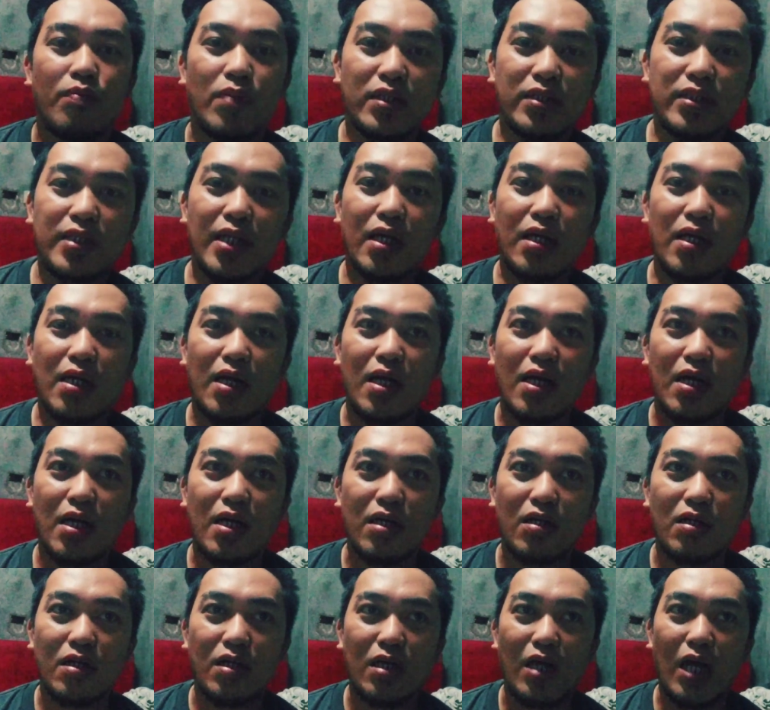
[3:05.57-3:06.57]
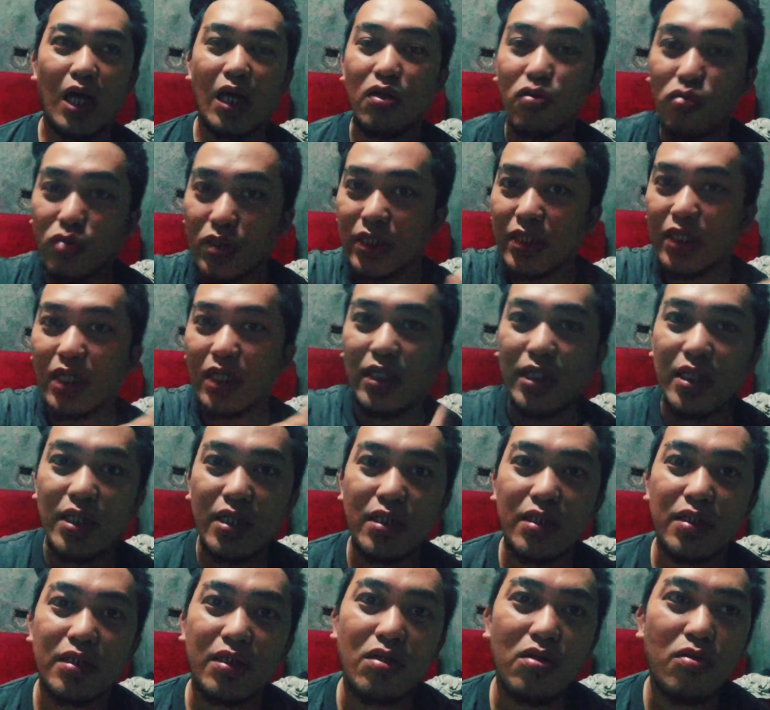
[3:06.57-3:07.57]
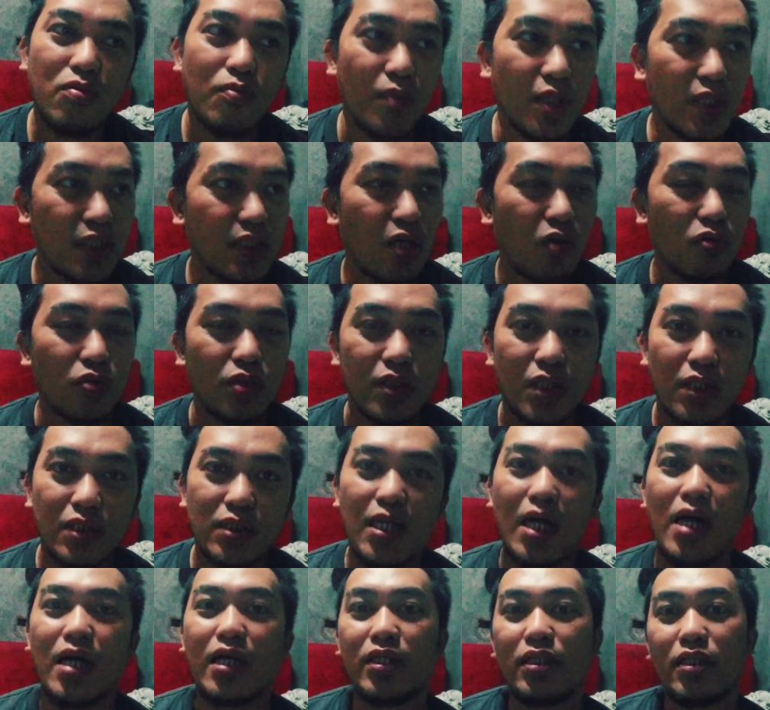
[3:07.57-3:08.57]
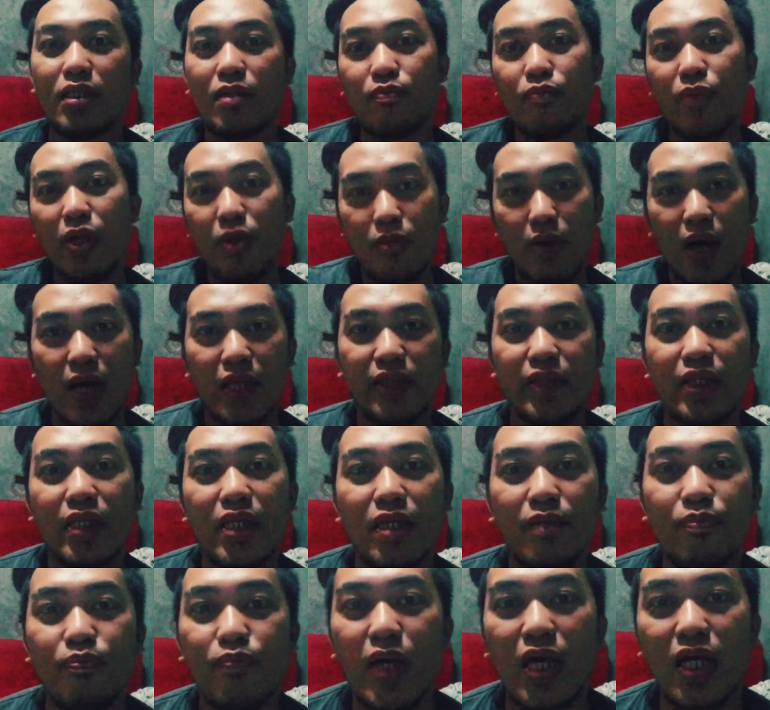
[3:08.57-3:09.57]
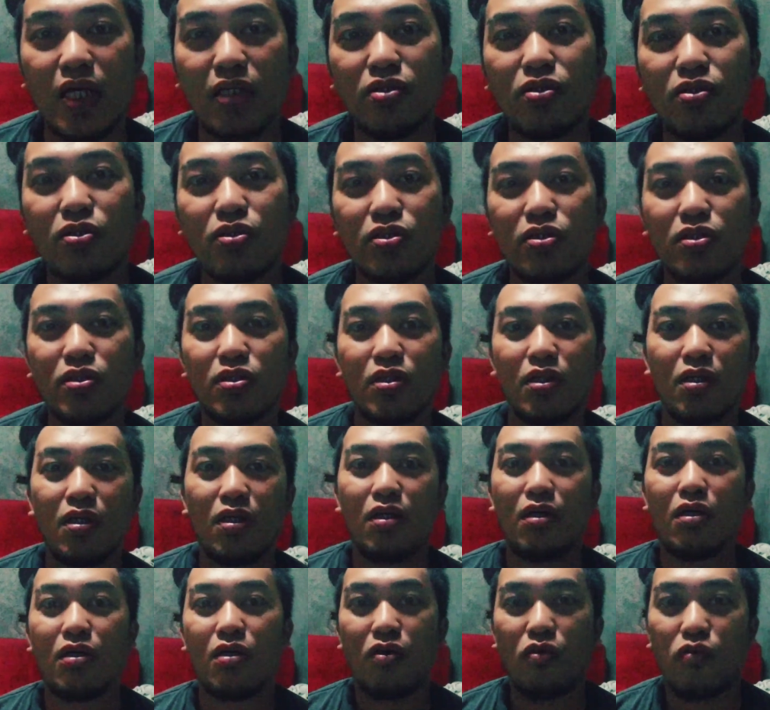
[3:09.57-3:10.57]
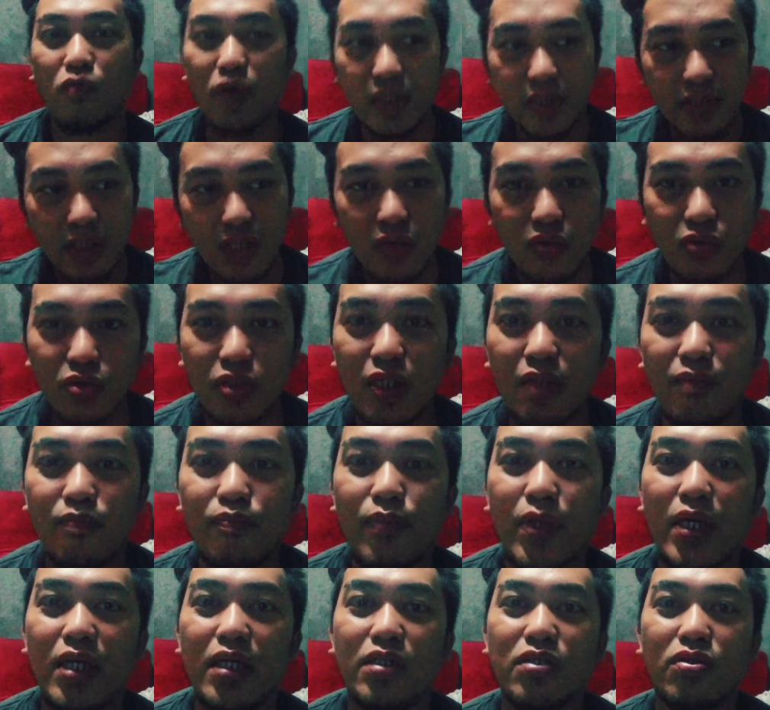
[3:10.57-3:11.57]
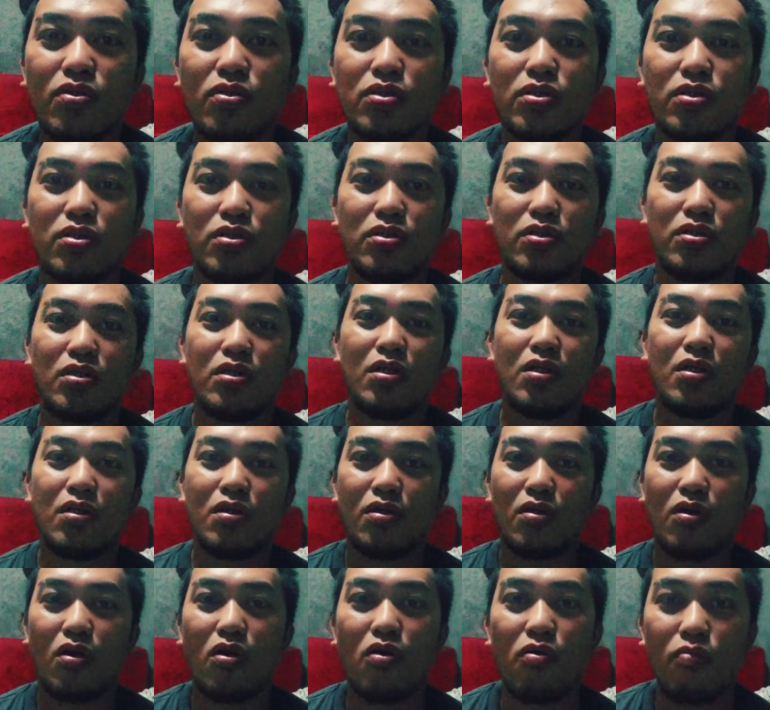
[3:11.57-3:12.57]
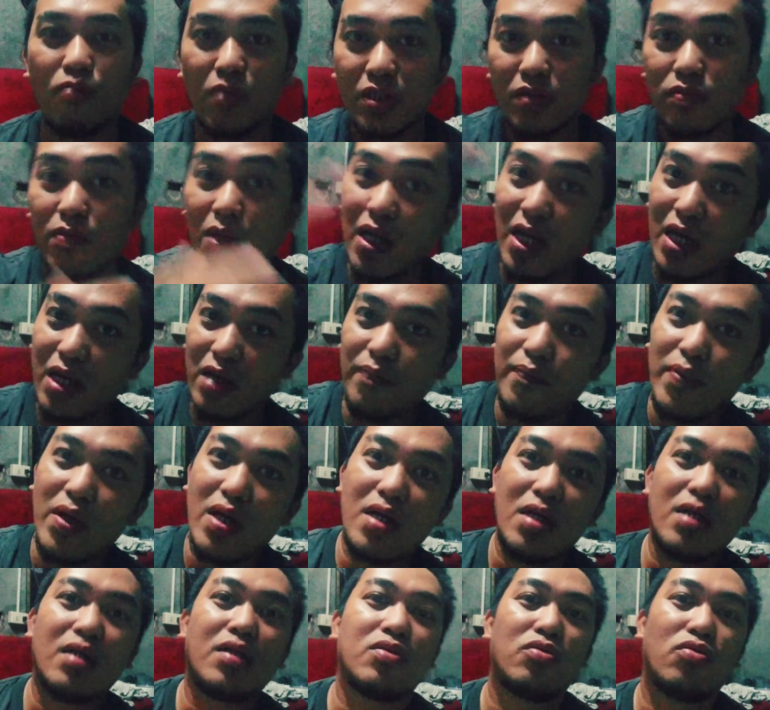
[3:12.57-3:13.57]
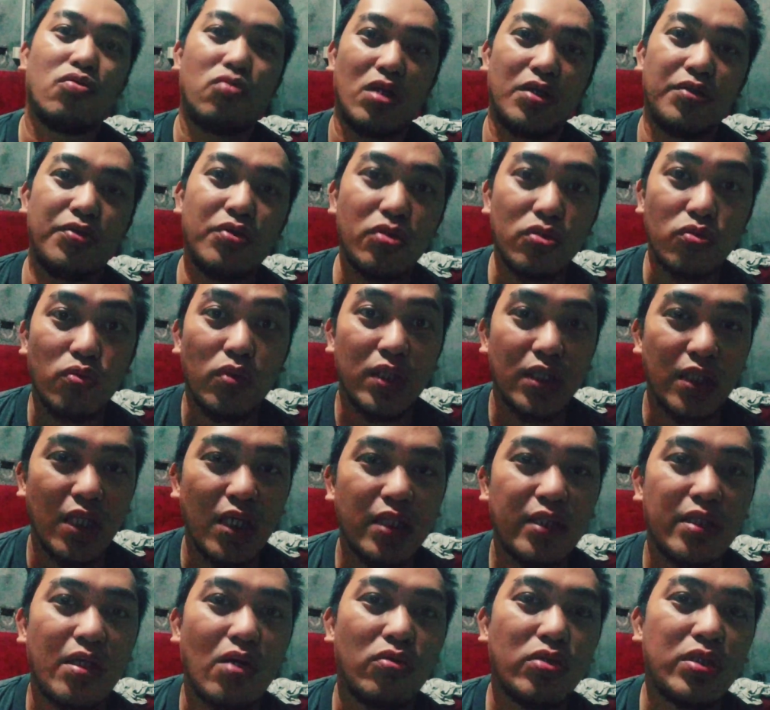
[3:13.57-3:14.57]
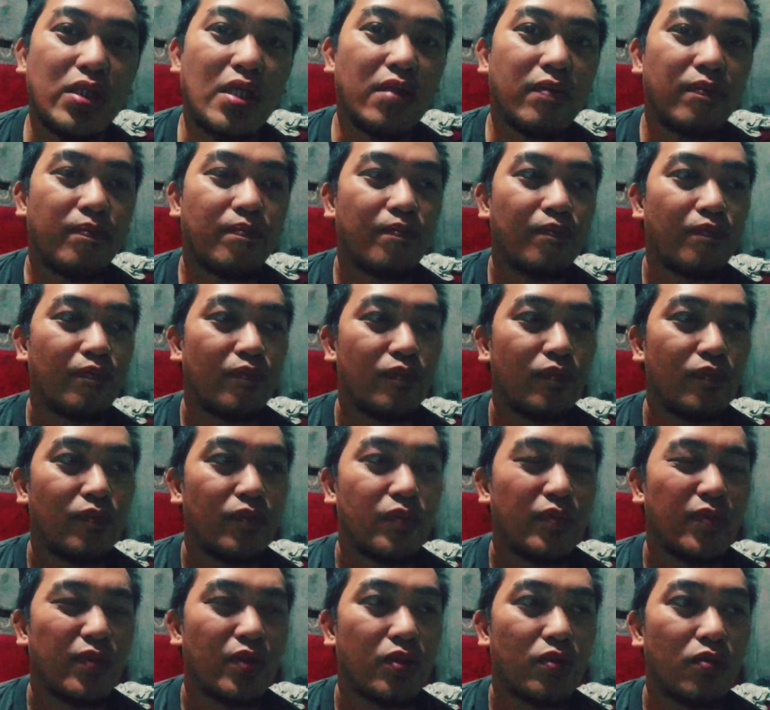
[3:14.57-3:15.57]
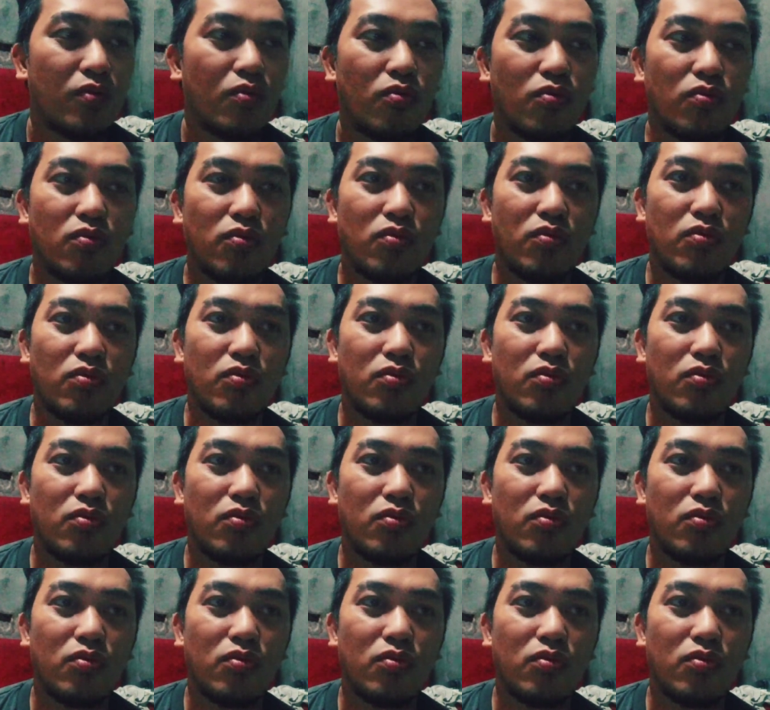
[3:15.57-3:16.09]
Mag uh, ah, alukin ka ng oh, mag-down ka sa akin ng 500 pesos, 1,000 pesos o mas malaki pa, tulad ng 28,000. So,